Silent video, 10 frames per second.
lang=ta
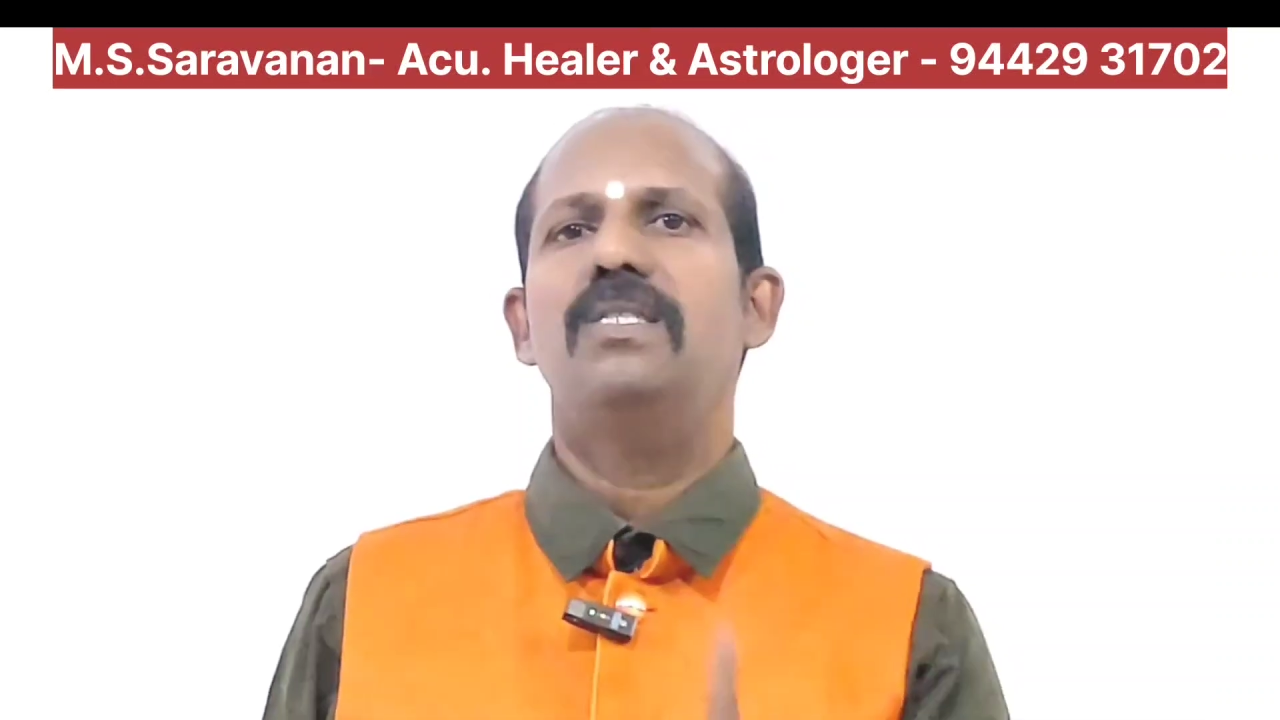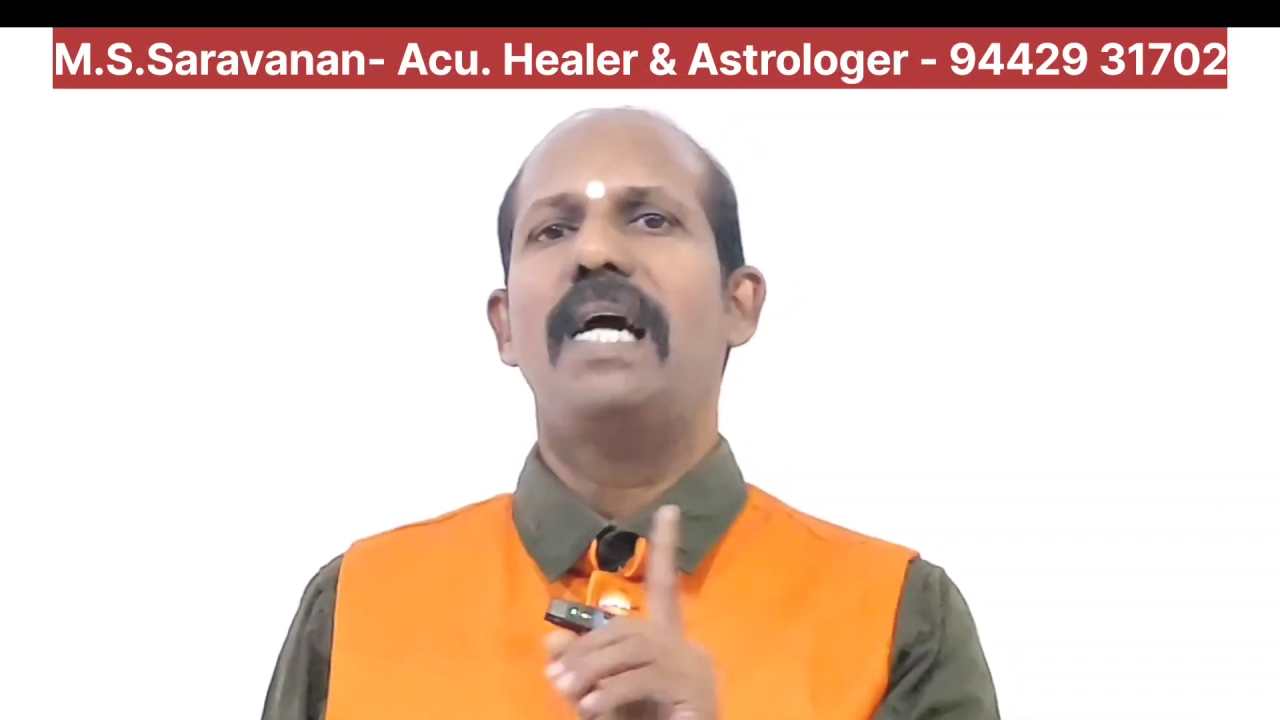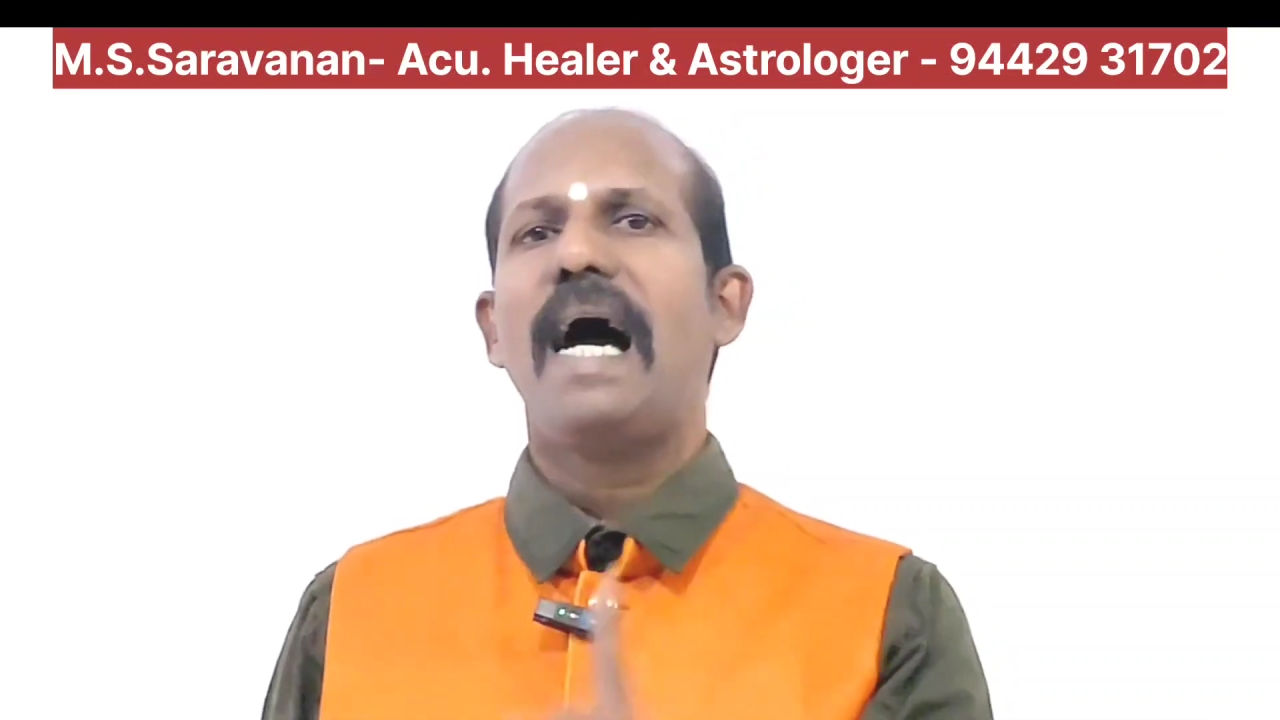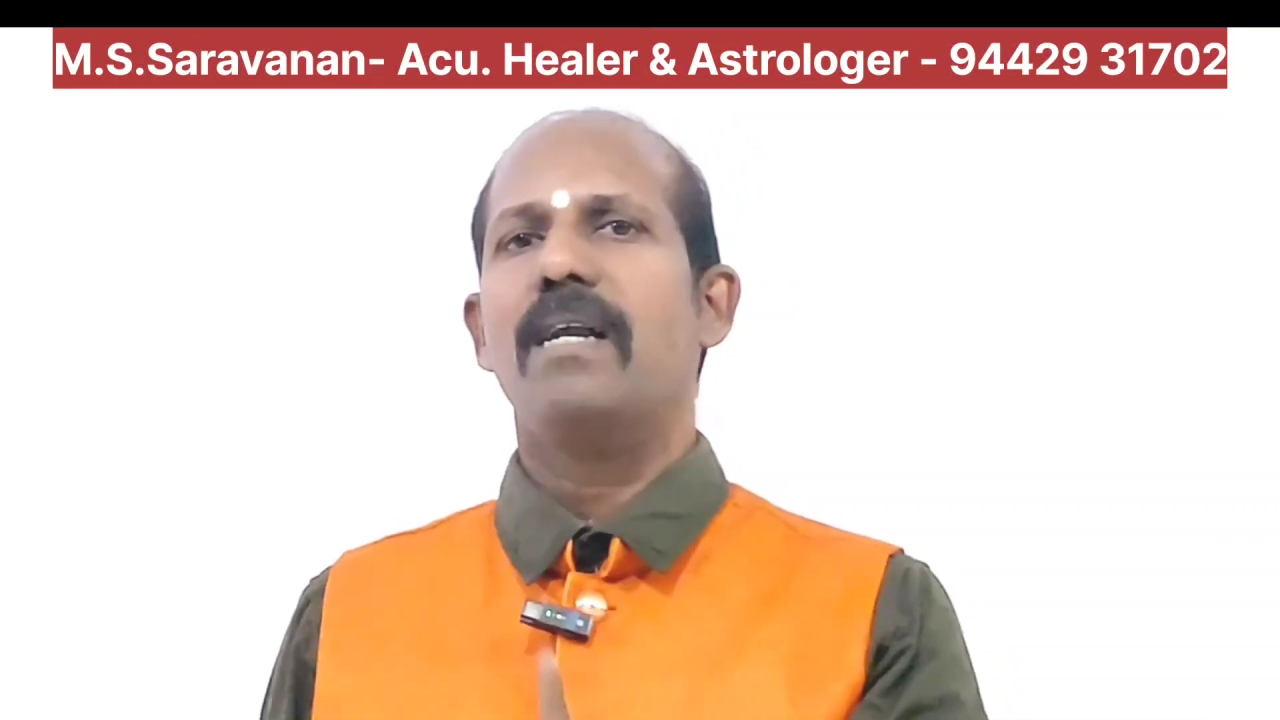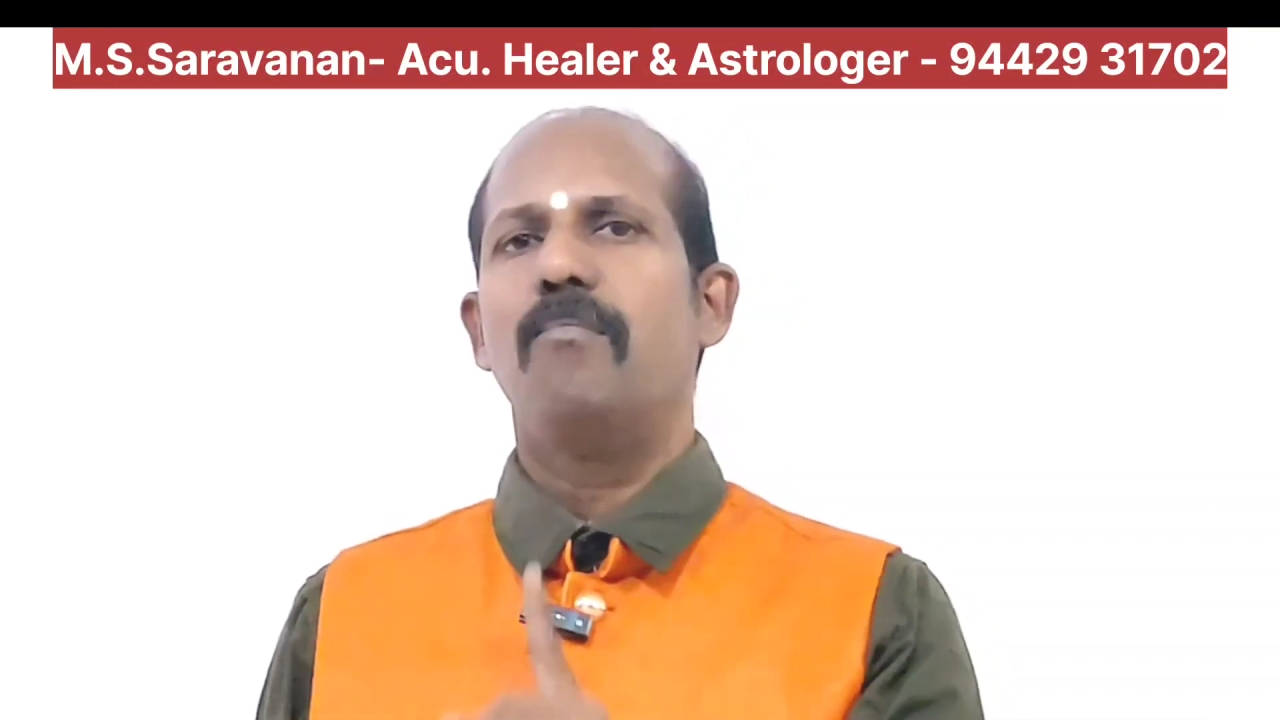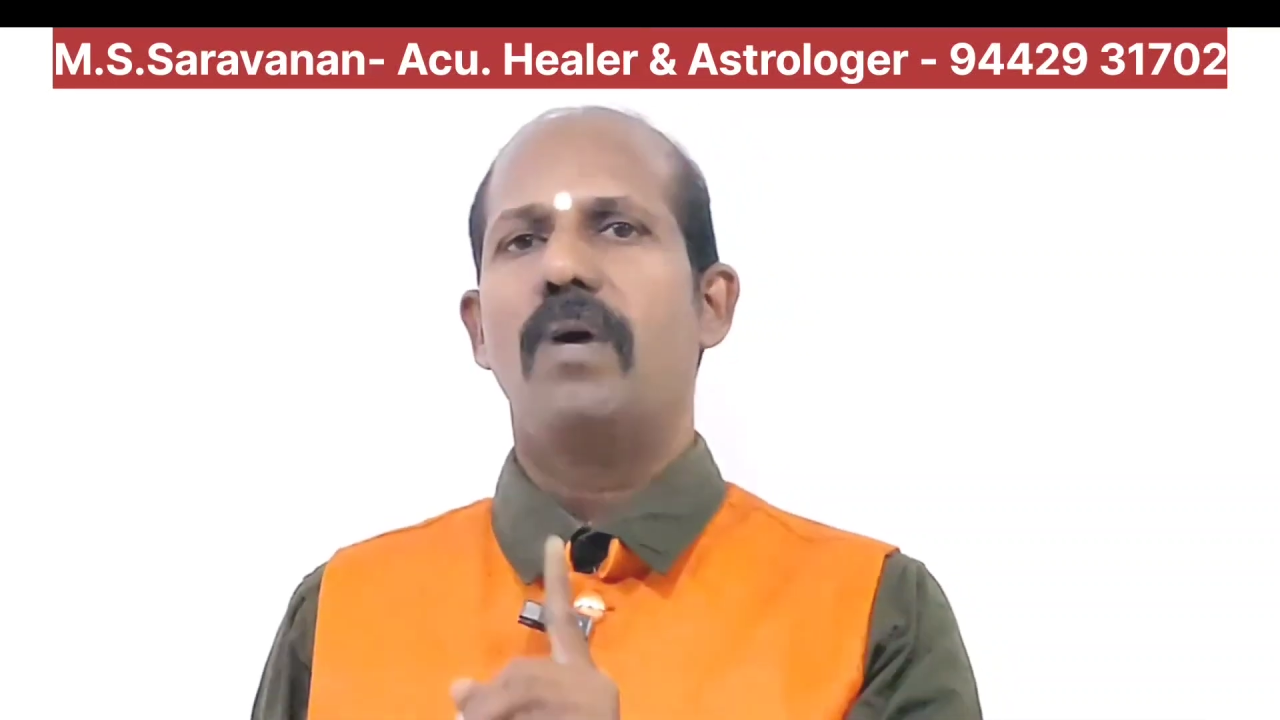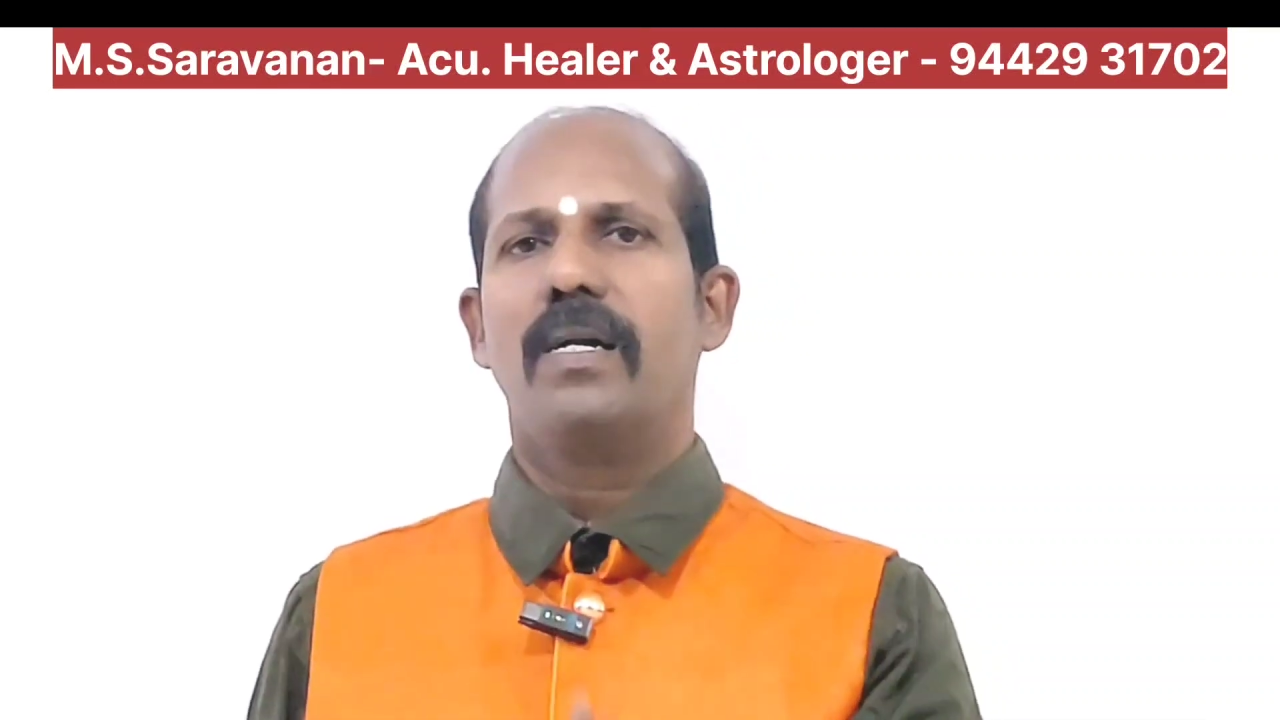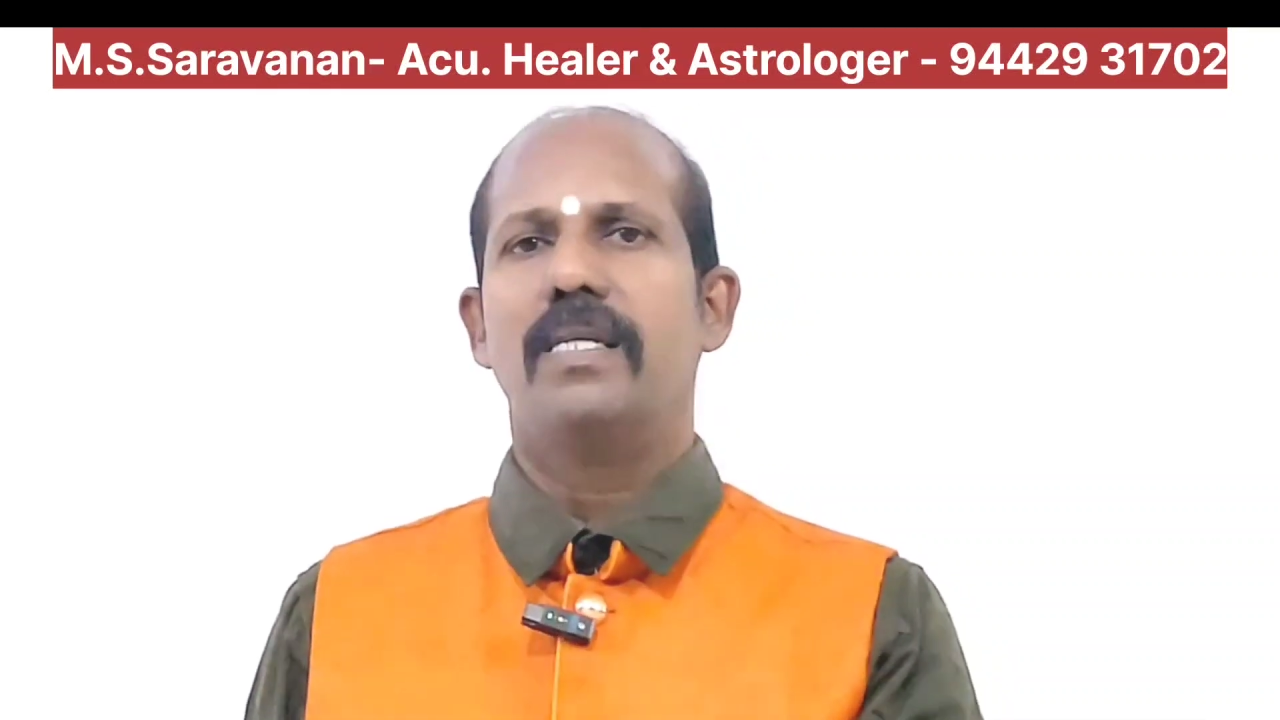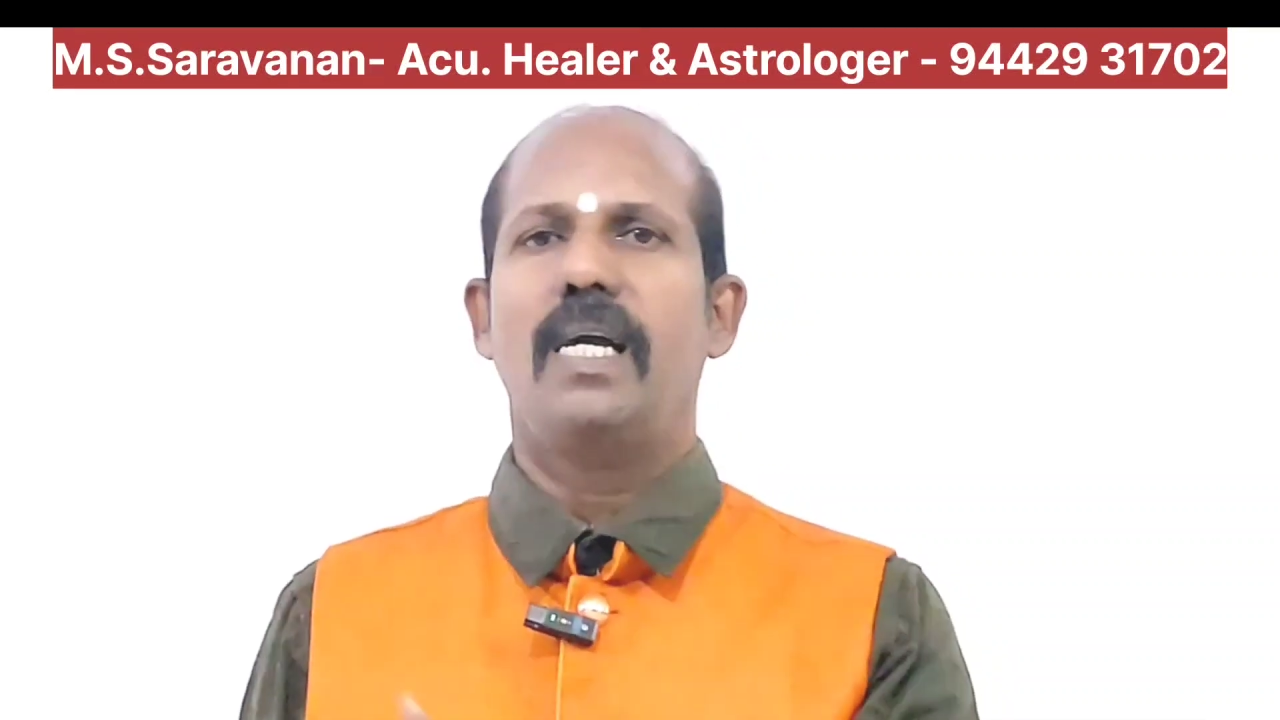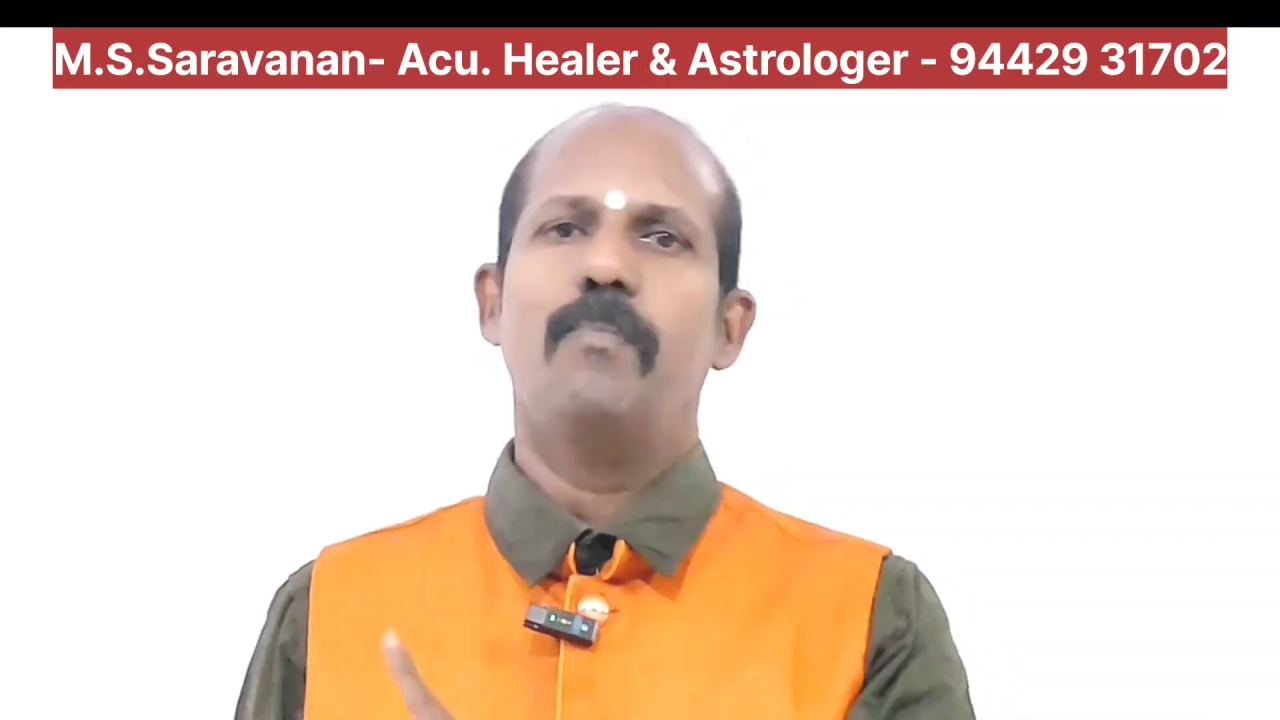ஷேர் மார்க்கெட்